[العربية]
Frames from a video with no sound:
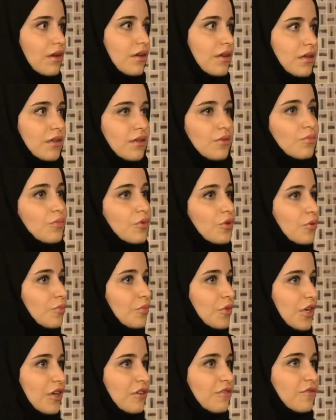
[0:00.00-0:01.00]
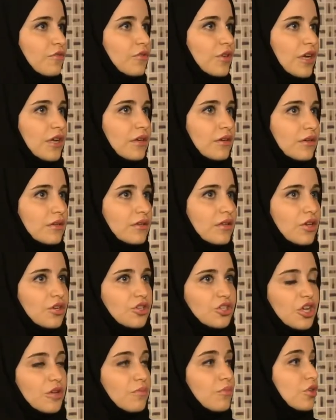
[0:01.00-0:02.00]
يعني ممكن هم يعرفون عن قطر
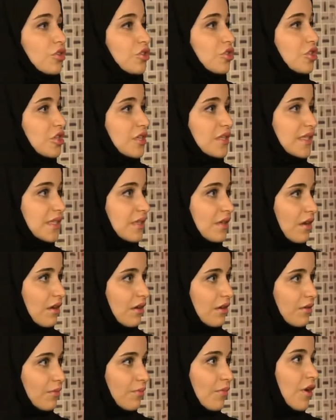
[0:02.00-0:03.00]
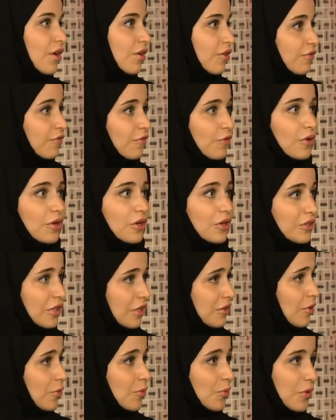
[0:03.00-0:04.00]
شيء من 20 سنه ما عرفوا
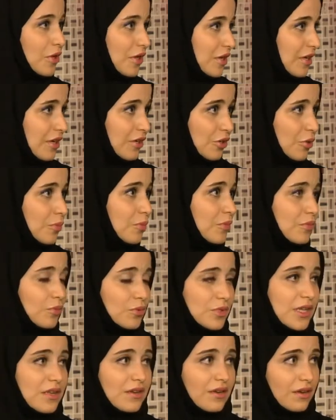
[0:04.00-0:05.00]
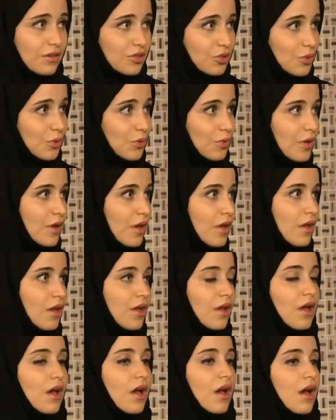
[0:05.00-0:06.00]
التطور احنا اليوم وصلنا لشنو
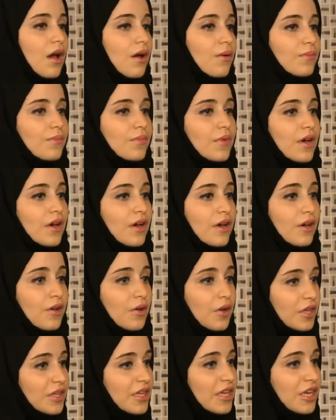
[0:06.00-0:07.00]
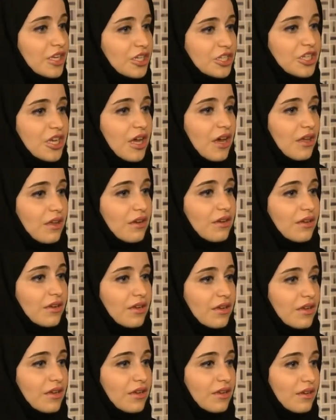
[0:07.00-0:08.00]
آه، احدى الاشياء
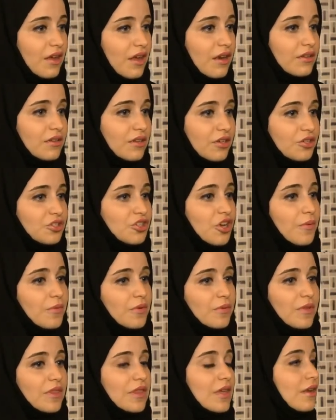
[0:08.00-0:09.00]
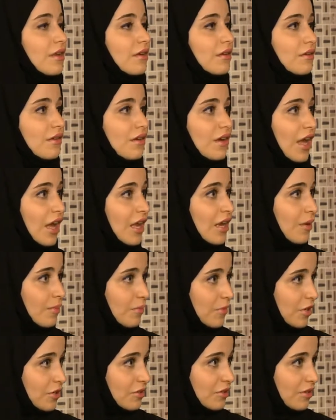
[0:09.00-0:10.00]
اللي نالت اعجابي مثلا
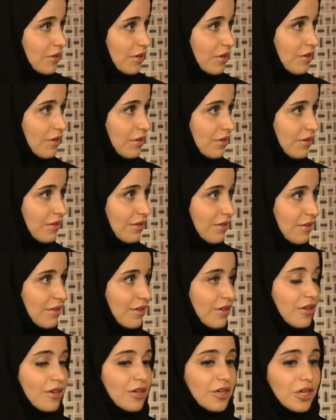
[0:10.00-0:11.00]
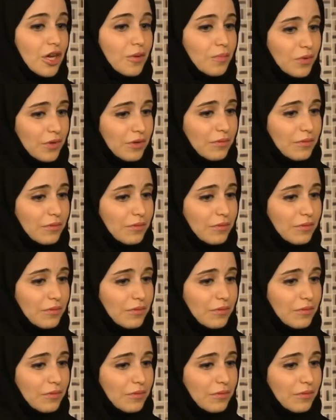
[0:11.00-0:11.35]
العلم القطري قبل